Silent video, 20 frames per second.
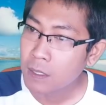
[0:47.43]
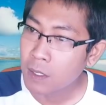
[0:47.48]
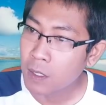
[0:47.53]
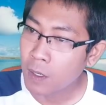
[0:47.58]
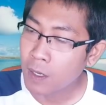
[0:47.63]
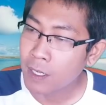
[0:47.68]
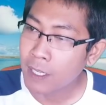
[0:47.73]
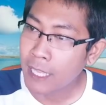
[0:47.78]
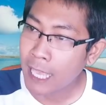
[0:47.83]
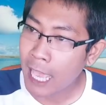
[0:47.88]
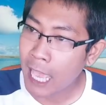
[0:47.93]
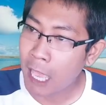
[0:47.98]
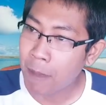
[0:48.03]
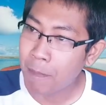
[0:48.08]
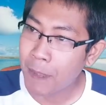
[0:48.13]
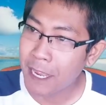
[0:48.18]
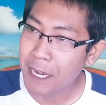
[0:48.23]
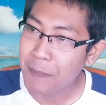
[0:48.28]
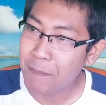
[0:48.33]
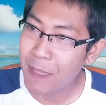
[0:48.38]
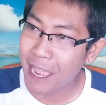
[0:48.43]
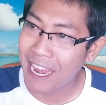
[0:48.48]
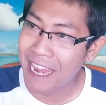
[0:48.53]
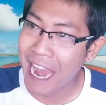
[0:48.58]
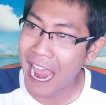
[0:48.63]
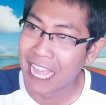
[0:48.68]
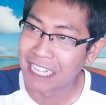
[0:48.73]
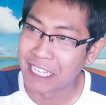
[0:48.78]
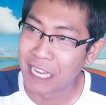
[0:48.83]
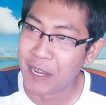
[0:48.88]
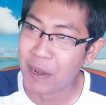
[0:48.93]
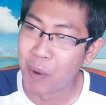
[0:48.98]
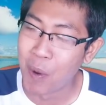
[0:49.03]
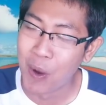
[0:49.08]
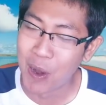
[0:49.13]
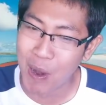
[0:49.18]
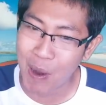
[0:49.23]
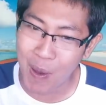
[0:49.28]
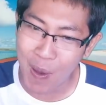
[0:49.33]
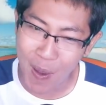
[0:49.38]
ตอนแก่ไปนี่แม่น่าจะโด
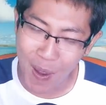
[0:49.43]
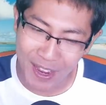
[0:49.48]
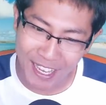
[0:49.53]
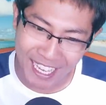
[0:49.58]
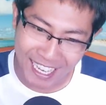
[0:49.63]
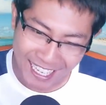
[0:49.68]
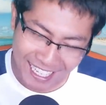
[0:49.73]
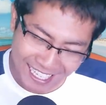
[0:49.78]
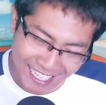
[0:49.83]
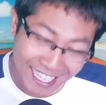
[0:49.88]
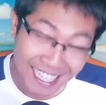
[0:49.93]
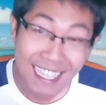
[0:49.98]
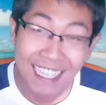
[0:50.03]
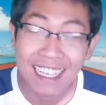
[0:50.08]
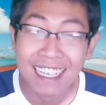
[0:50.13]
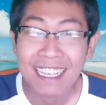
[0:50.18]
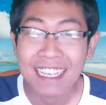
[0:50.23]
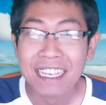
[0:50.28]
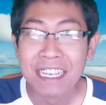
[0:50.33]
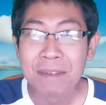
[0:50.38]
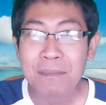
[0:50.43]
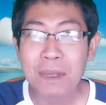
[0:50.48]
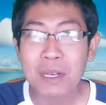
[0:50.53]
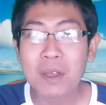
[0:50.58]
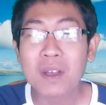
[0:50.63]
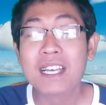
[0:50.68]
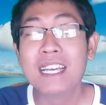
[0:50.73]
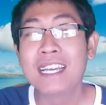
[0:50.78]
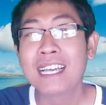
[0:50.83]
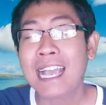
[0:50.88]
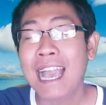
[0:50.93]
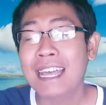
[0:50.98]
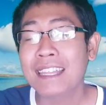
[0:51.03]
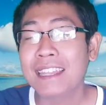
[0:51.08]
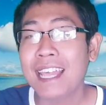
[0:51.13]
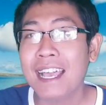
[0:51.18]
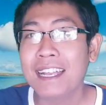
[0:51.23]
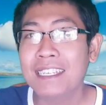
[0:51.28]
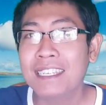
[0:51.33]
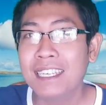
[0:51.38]
นลอย มันก็คือการ
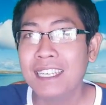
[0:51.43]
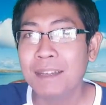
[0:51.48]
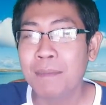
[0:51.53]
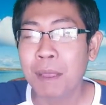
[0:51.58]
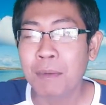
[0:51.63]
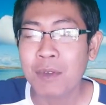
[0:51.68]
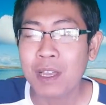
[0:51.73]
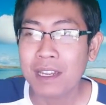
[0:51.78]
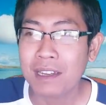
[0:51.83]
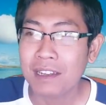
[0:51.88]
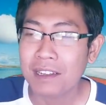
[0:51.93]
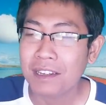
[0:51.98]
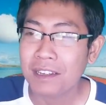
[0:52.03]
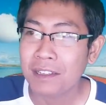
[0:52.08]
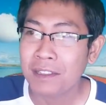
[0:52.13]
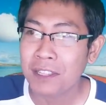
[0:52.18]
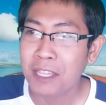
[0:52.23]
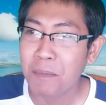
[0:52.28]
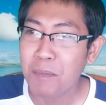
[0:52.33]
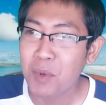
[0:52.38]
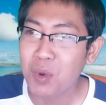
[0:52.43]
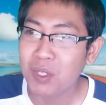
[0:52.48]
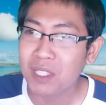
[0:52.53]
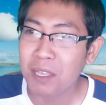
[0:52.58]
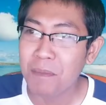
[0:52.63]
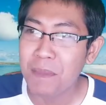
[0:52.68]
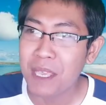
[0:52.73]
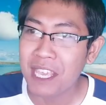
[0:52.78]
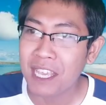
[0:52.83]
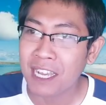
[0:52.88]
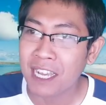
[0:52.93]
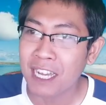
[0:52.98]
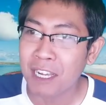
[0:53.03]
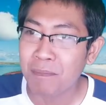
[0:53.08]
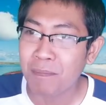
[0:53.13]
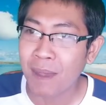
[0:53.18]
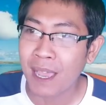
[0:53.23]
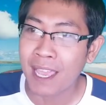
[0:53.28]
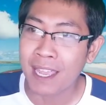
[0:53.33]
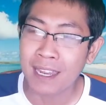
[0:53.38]
ตั้งชื่อแบบว่าตะมุตะมิเกิน
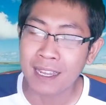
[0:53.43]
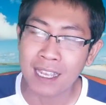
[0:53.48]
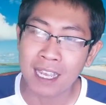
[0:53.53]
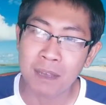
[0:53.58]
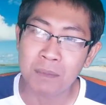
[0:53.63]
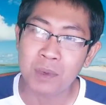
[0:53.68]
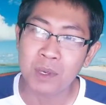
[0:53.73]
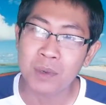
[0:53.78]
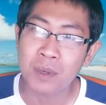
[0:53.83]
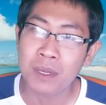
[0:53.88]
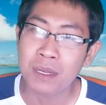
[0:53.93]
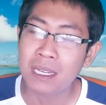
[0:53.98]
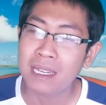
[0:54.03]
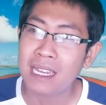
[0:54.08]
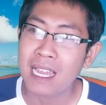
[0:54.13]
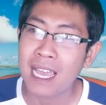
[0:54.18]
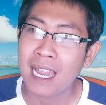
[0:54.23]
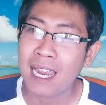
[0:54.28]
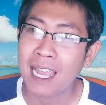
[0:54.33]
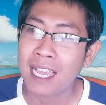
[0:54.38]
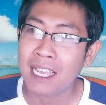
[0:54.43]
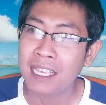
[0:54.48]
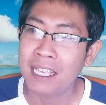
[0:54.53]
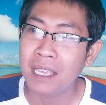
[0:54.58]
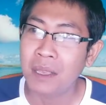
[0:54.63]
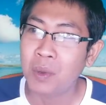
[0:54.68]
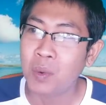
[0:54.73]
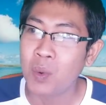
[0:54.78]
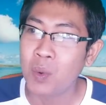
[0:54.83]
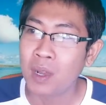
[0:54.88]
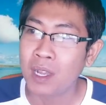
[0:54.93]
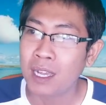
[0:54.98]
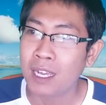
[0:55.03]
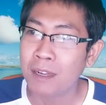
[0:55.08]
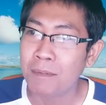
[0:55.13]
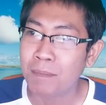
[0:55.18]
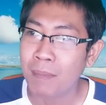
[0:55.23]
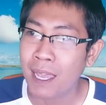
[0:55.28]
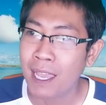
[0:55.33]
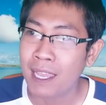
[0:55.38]
ไปนะครับ แบบว่า น่ารักคิกขู่เกิ
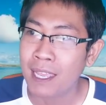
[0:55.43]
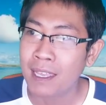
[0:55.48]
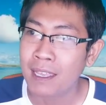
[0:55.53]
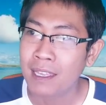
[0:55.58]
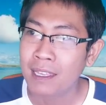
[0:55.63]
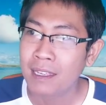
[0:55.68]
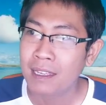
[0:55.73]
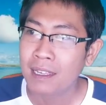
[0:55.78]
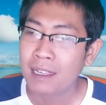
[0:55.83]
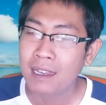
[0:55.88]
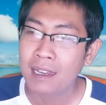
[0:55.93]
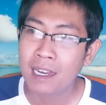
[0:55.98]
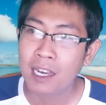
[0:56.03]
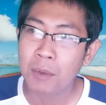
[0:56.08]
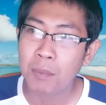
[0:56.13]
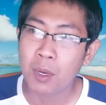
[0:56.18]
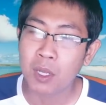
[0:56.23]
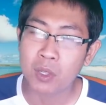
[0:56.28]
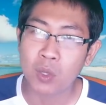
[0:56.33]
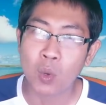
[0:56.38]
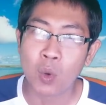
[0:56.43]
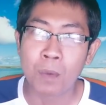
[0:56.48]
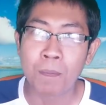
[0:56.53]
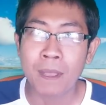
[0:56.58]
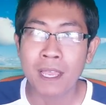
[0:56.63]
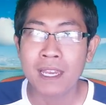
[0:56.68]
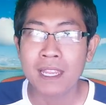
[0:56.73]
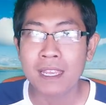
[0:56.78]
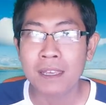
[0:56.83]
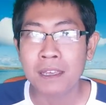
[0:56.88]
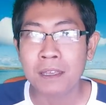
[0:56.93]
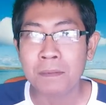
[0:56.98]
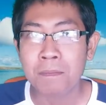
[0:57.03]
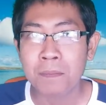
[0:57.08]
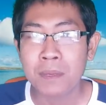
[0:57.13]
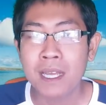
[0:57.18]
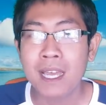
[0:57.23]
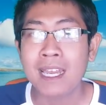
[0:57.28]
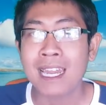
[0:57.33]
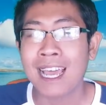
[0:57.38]
นไป แล้วพอโตไปเนี่ย
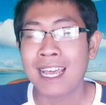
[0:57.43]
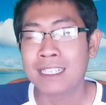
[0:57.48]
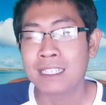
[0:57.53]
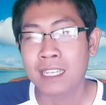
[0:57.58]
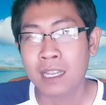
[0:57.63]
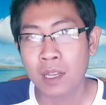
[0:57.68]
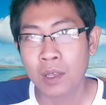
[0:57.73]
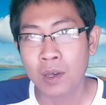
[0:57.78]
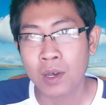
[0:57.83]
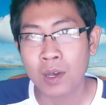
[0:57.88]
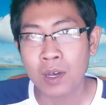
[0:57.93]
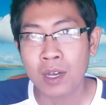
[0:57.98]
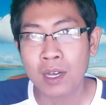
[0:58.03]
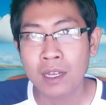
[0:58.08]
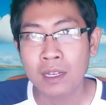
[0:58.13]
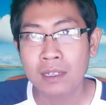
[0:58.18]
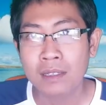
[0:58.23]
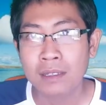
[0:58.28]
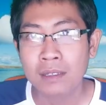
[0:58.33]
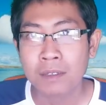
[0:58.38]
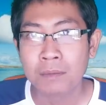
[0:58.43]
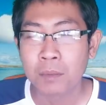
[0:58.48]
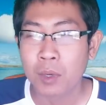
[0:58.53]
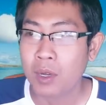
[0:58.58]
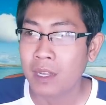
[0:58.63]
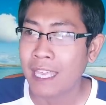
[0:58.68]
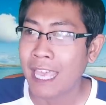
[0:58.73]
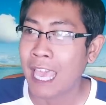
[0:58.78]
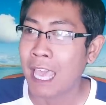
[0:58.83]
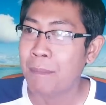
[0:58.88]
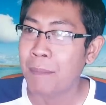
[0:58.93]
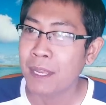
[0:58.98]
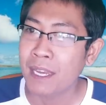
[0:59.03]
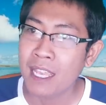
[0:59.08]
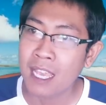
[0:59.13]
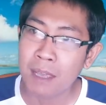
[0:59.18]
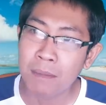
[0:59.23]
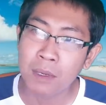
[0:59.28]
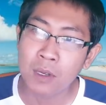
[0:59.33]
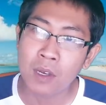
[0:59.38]
เพื่อนอาจจะล้อ พอแก่ไป
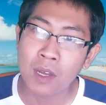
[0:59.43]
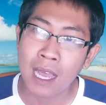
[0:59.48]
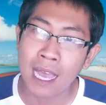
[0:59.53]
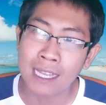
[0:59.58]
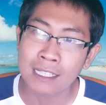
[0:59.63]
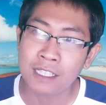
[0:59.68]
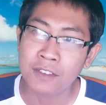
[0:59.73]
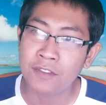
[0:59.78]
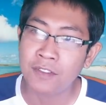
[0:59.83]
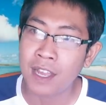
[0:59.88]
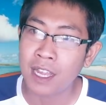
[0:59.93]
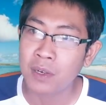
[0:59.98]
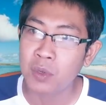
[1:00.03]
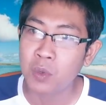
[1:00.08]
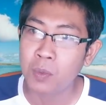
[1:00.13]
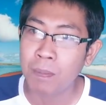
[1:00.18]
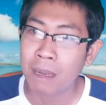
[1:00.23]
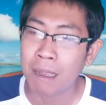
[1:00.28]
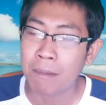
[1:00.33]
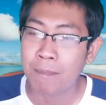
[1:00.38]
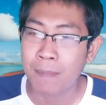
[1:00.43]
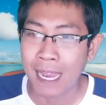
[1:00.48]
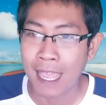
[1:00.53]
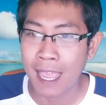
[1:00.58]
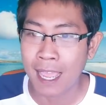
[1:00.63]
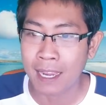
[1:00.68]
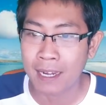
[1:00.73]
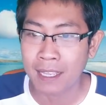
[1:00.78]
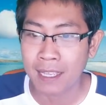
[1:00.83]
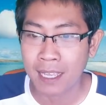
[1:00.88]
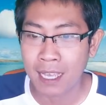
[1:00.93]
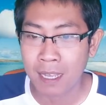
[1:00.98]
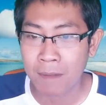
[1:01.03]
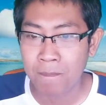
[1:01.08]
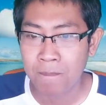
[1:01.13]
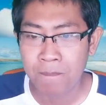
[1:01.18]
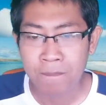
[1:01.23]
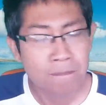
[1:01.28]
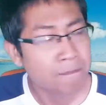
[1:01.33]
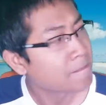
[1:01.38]
เนี่ยมันก็อาจจะฟังดูแปลกๆนะครับ
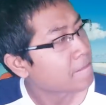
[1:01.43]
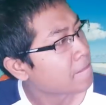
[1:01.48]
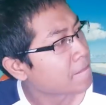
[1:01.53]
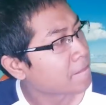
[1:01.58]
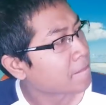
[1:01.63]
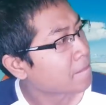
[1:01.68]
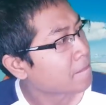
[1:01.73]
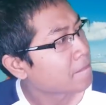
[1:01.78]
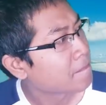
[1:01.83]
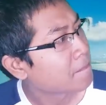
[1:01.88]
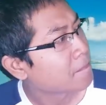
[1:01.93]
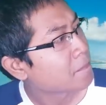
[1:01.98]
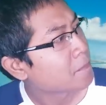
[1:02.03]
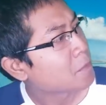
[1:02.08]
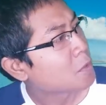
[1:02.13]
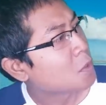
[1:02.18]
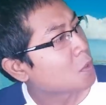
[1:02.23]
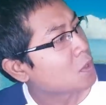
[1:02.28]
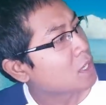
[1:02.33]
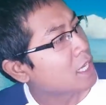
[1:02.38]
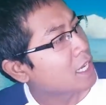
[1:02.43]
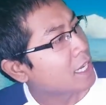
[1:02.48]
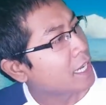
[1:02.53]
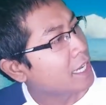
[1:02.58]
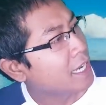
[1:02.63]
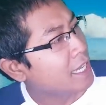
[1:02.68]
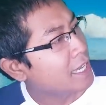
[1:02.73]
อืม ยงยีเคยได้